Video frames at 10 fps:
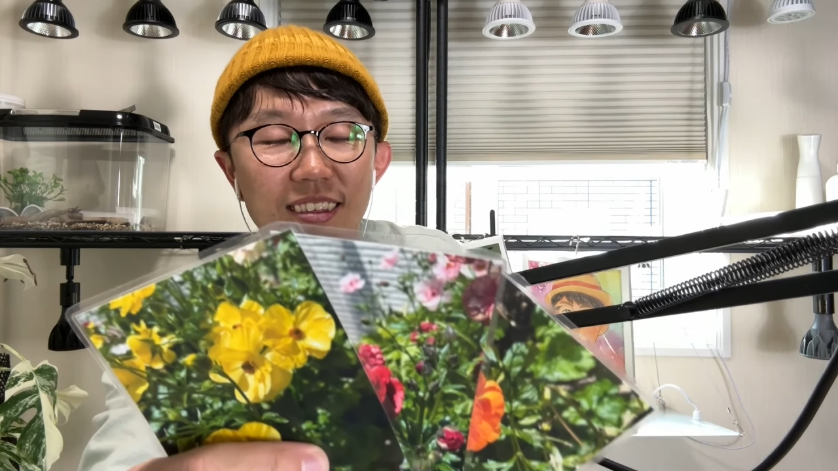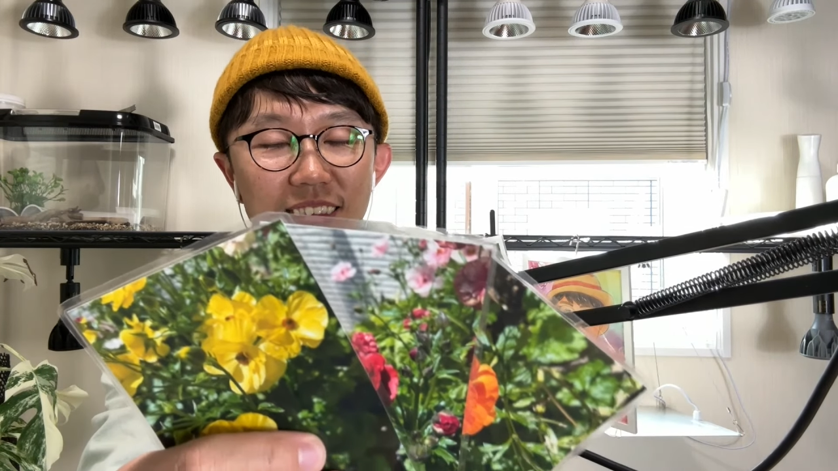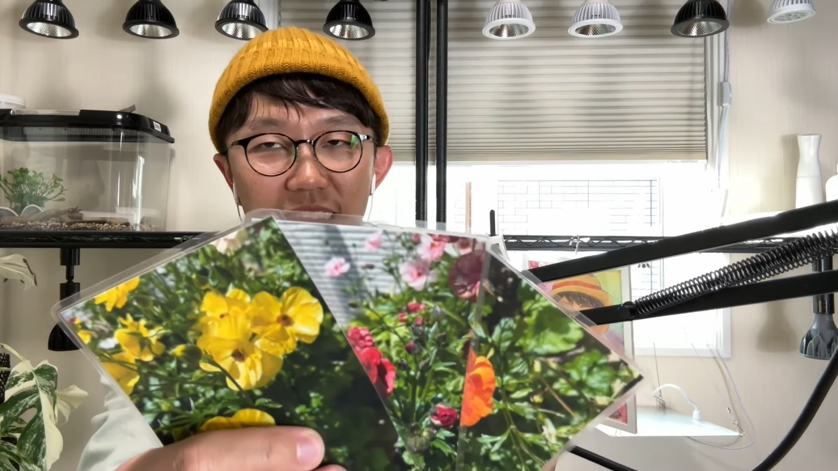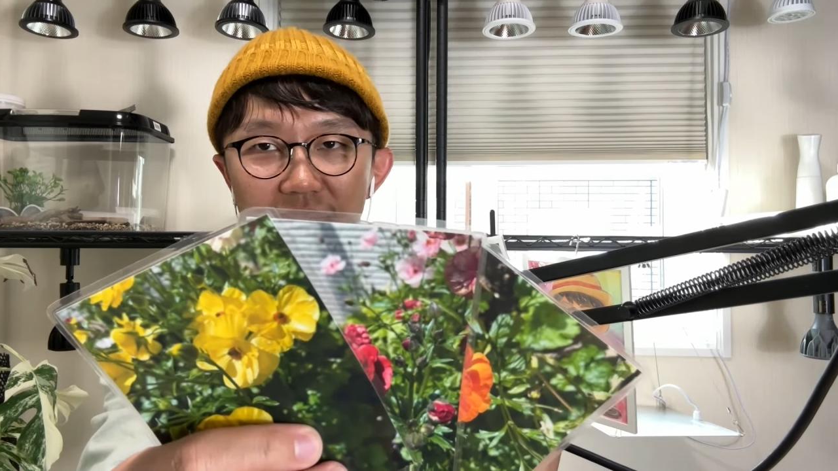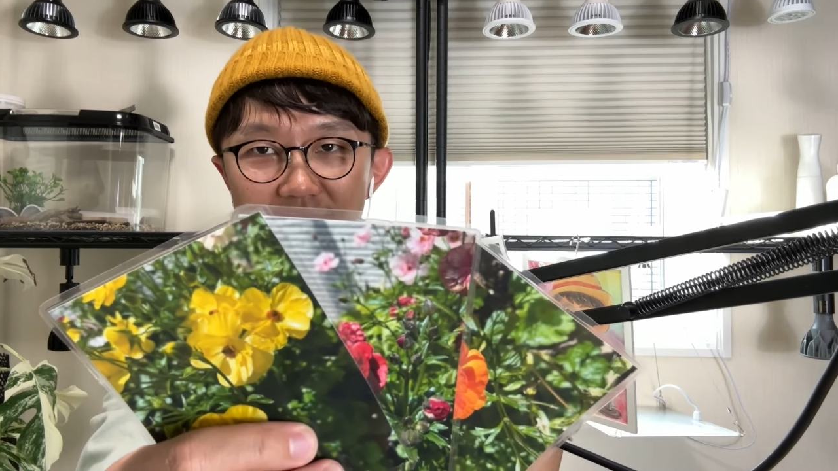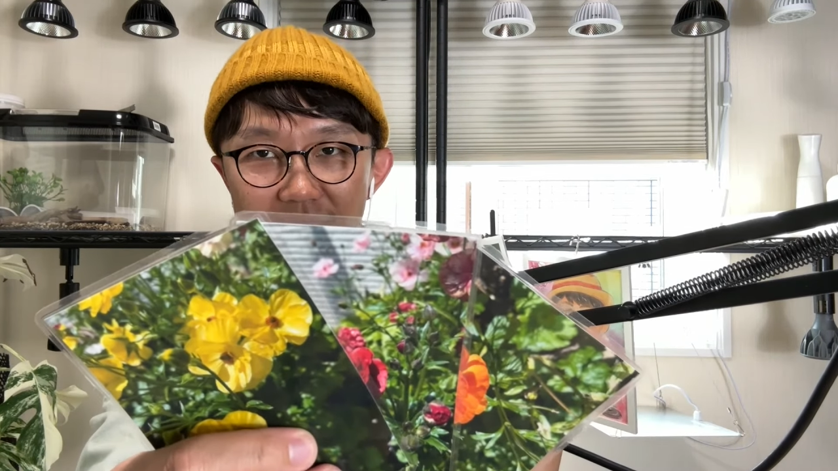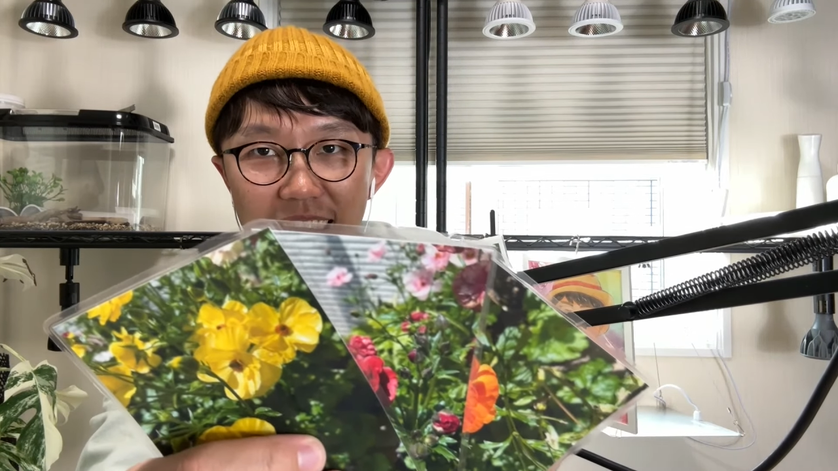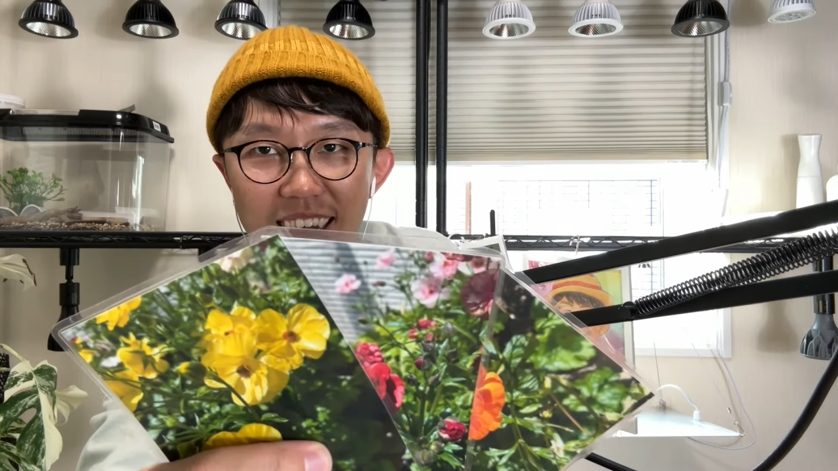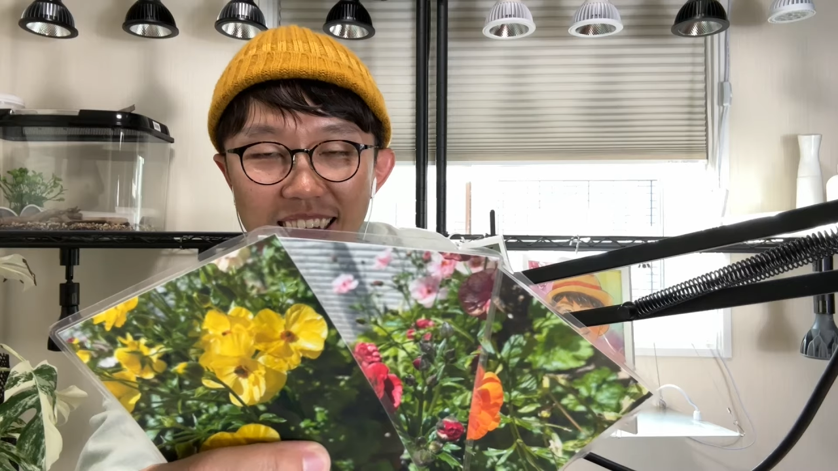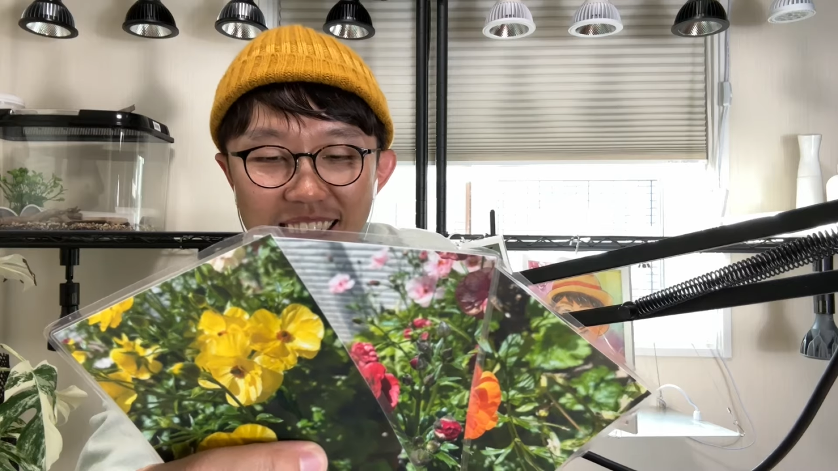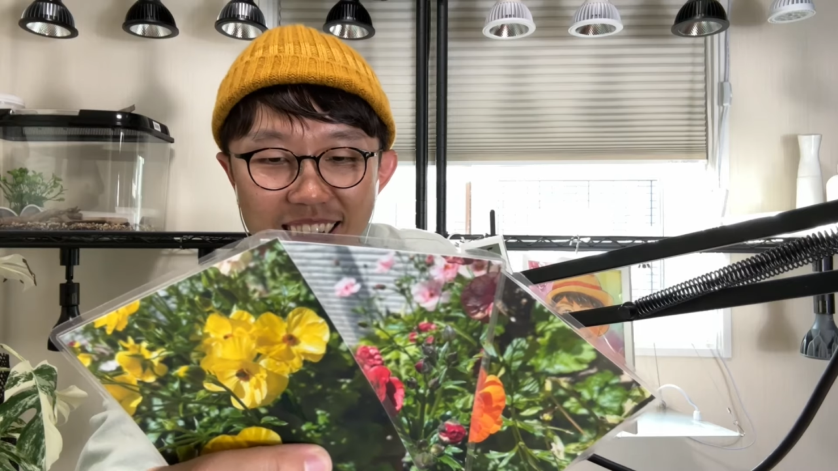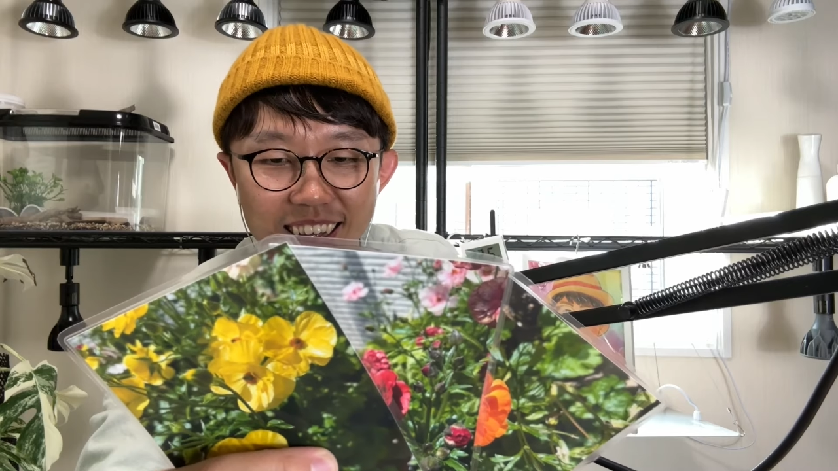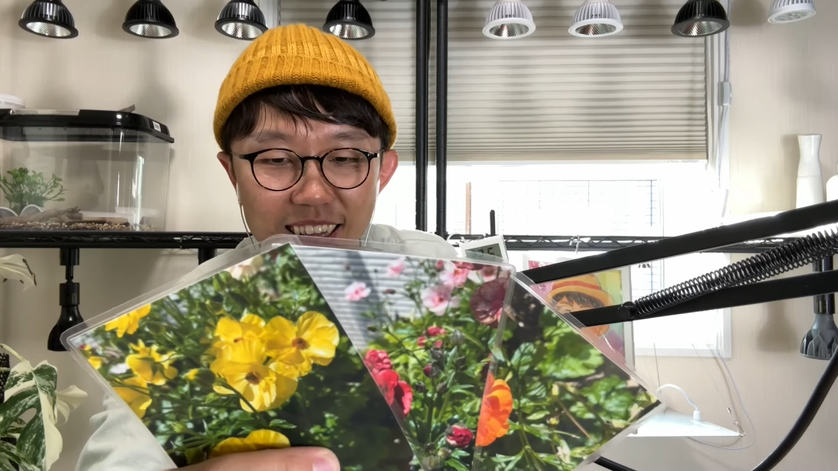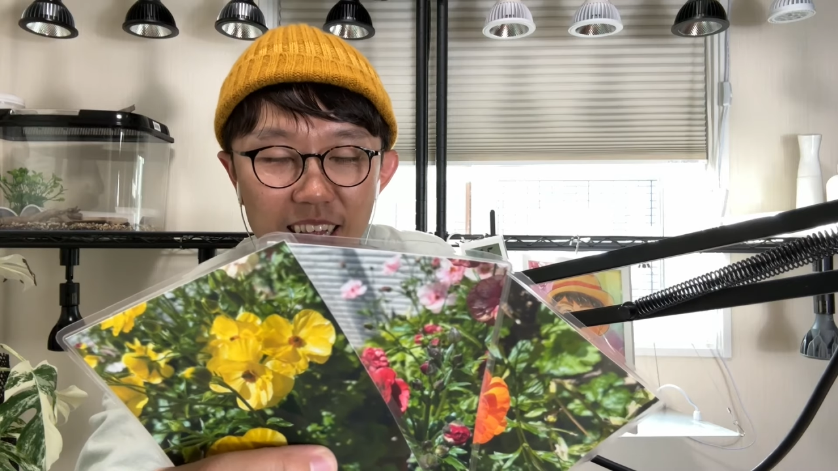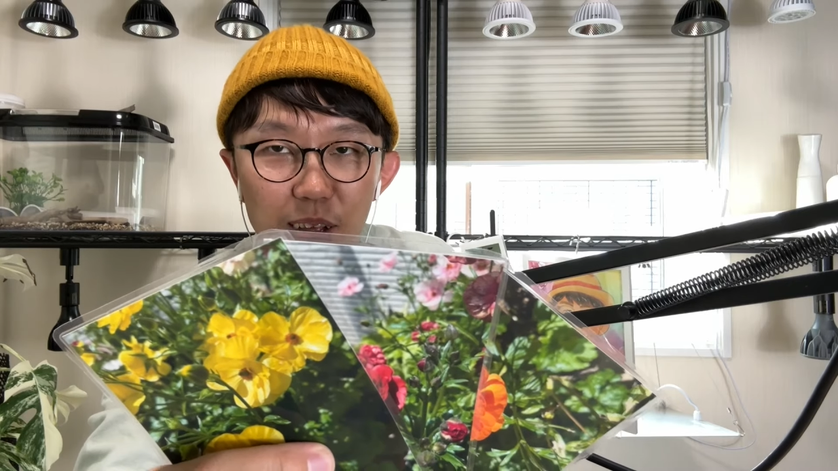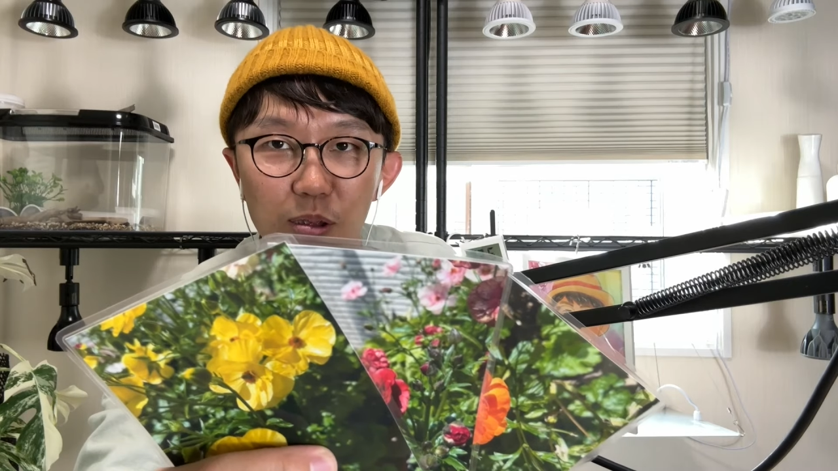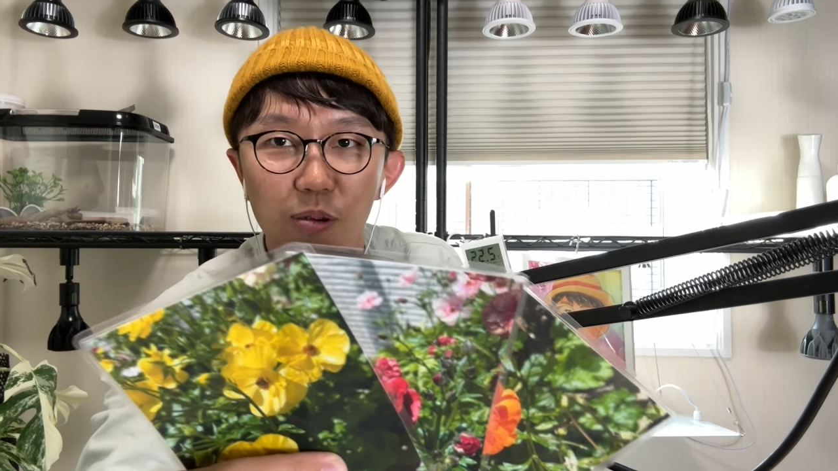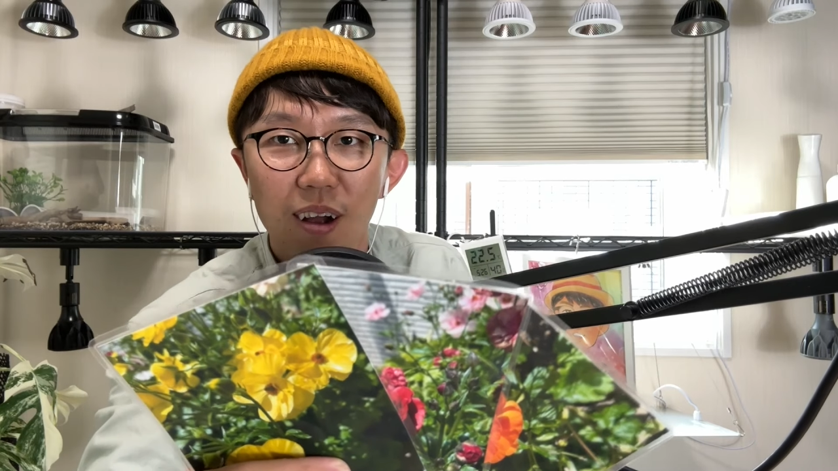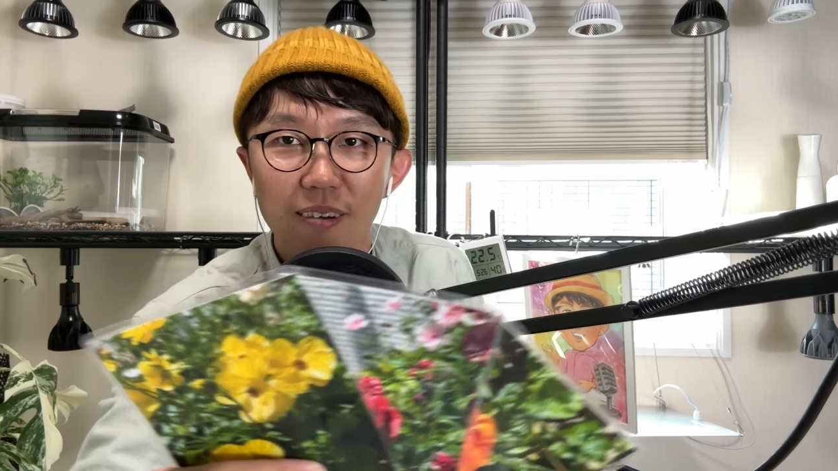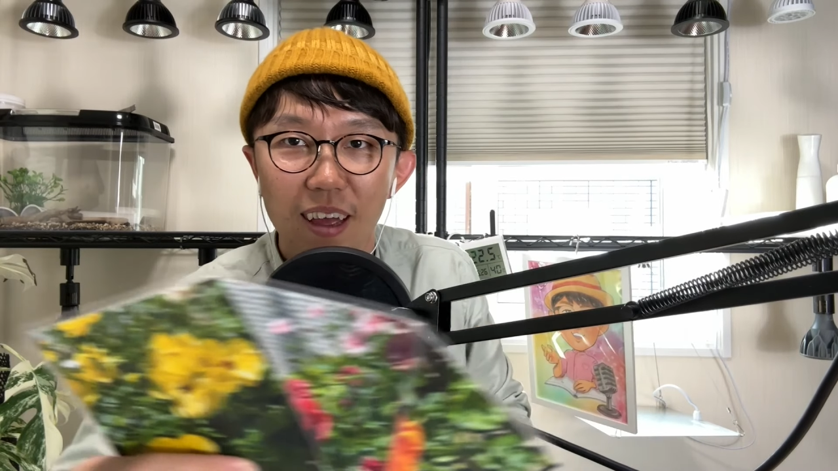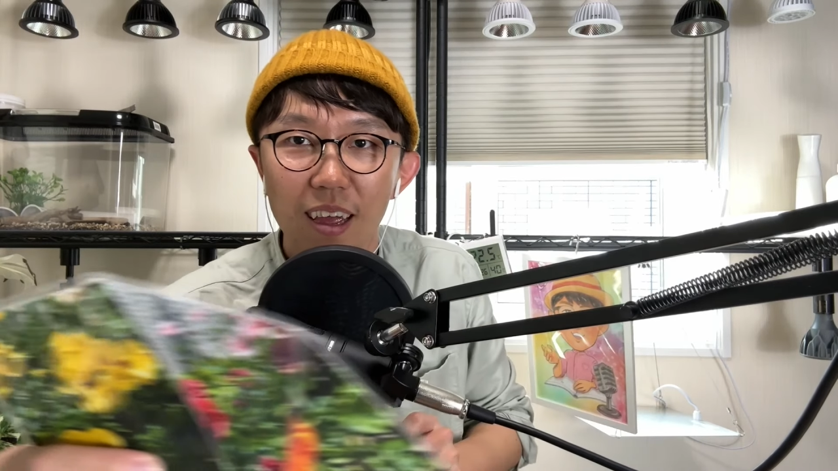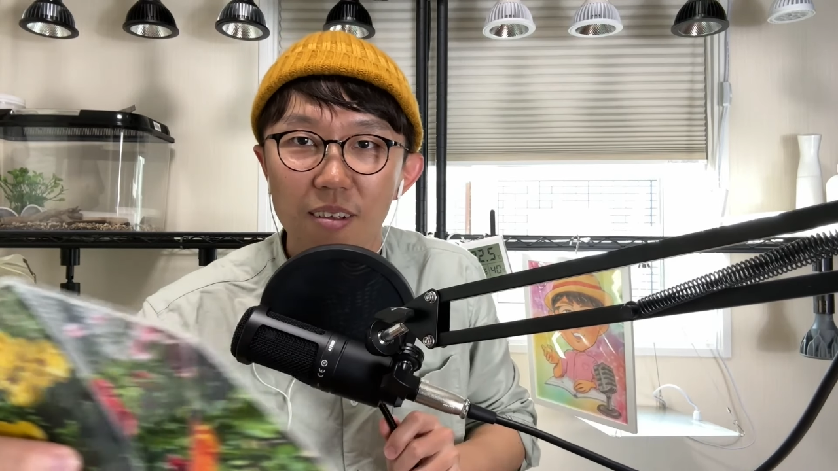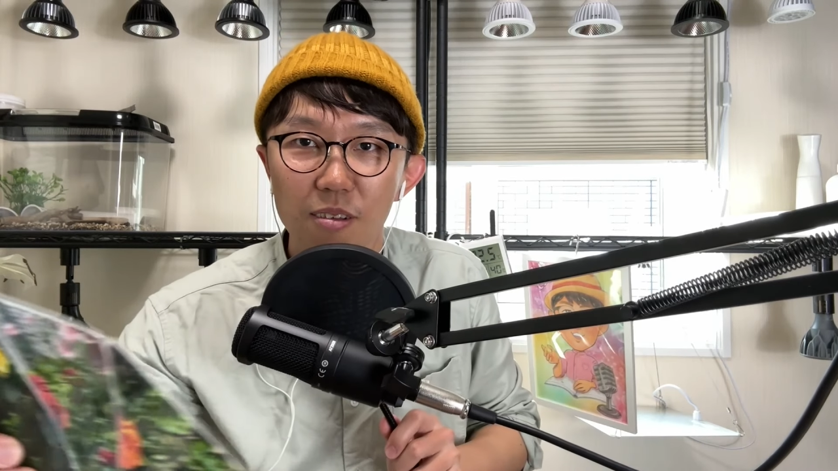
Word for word: 使い方っていう動画をね、